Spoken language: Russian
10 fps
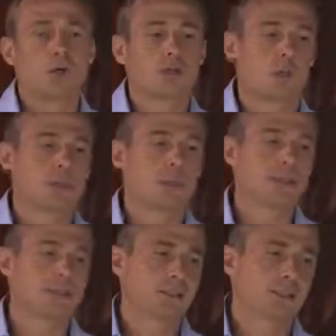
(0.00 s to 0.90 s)
которая не
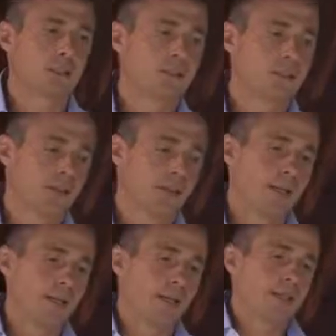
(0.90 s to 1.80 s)
состоится.
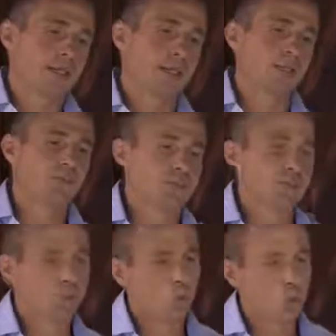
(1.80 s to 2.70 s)

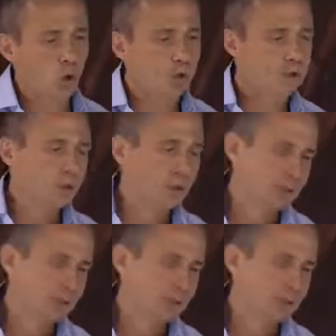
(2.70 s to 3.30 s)
Соответственно, скорость